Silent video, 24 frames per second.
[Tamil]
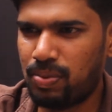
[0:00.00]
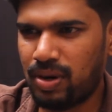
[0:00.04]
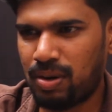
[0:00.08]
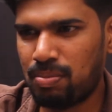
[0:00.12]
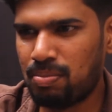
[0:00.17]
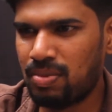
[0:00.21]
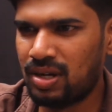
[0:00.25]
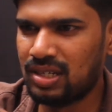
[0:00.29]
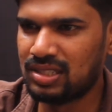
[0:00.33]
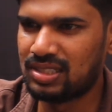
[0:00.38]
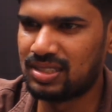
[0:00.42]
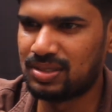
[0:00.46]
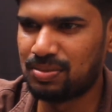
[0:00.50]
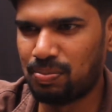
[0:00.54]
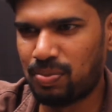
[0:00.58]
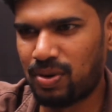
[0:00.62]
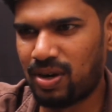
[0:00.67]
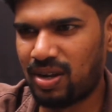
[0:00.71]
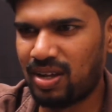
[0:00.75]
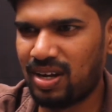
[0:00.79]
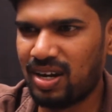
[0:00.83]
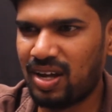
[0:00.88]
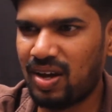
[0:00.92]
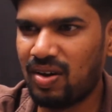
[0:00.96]
பிரம்மாஸ்தம்
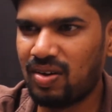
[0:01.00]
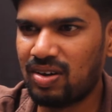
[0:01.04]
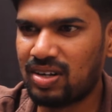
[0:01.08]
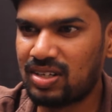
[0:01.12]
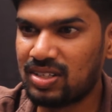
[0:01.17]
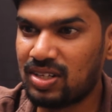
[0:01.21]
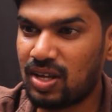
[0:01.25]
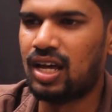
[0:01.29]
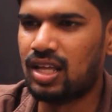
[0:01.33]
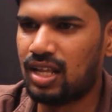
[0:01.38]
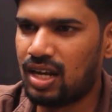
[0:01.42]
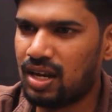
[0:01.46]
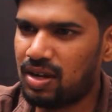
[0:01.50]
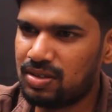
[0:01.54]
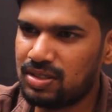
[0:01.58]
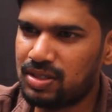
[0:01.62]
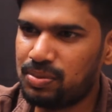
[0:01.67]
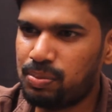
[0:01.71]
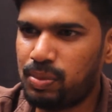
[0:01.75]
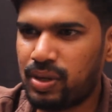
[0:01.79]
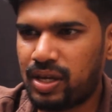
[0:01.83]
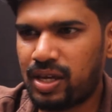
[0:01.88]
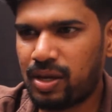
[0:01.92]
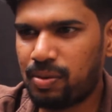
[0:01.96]
படம்லாம் வருது அதெல்லாம்
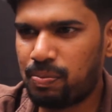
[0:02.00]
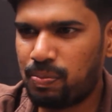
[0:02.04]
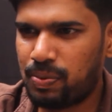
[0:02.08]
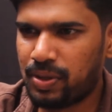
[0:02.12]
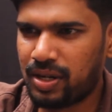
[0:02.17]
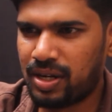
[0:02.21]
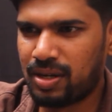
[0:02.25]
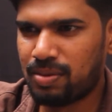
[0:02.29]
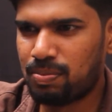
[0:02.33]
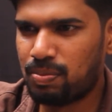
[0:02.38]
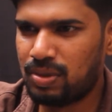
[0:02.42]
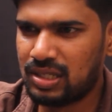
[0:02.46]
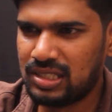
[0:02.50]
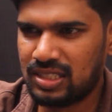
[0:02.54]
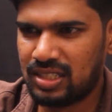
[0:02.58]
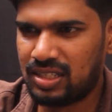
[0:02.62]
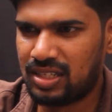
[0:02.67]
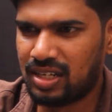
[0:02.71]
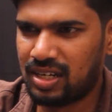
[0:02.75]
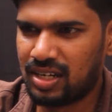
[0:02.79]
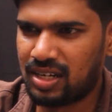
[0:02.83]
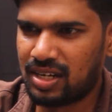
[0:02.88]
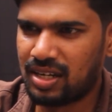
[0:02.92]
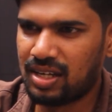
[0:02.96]
வந்து மிகப்பெரிய
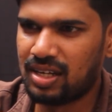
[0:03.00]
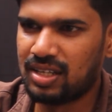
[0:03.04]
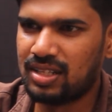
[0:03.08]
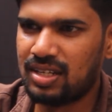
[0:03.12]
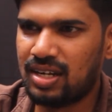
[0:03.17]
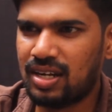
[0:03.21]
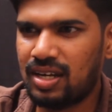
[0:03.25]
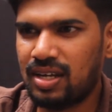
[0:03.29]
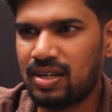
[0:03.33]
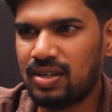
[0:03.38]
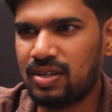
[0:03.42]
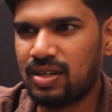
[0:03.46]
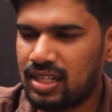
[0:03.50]
பட்ஜெட் இருக்கு அதுல